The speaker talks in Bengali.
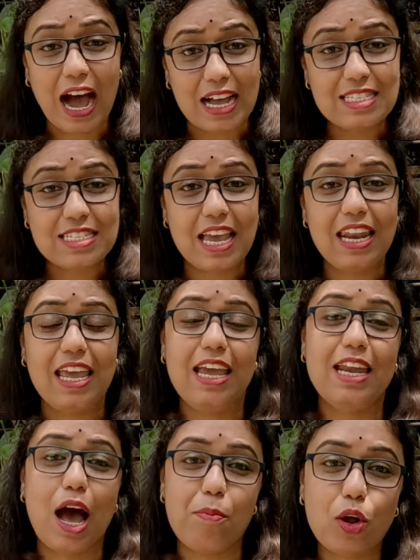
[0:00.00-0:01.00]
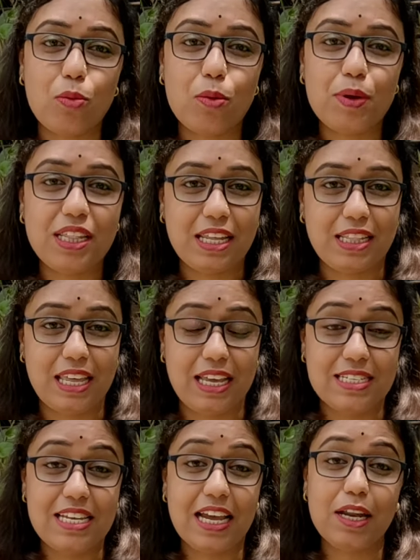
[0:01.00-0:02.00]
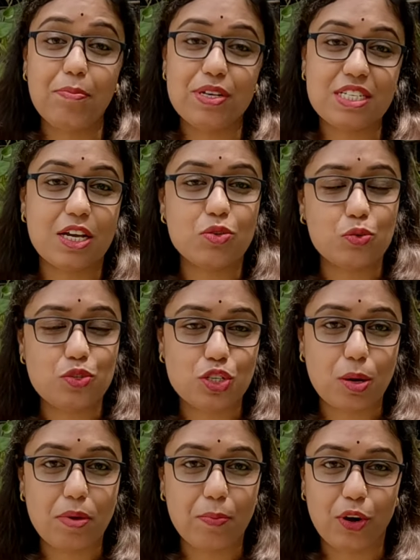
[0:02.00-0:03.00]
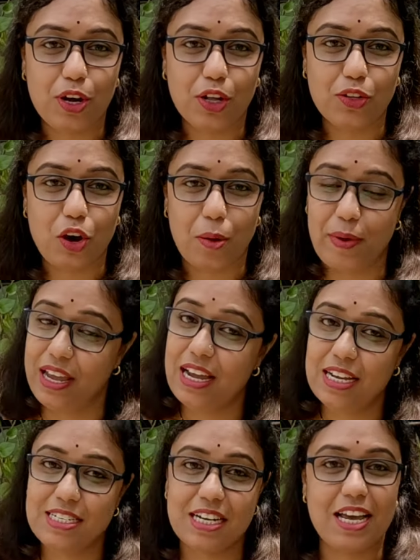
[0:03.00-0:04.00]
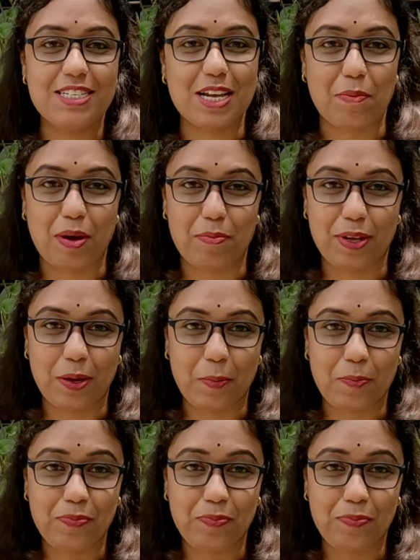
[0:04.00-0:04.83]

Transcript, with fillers: আজকের এই রামনবমী তিথি যে একটি বিশেষ উৎসবে পরিণত হবে সেটাই স্বাভাবিক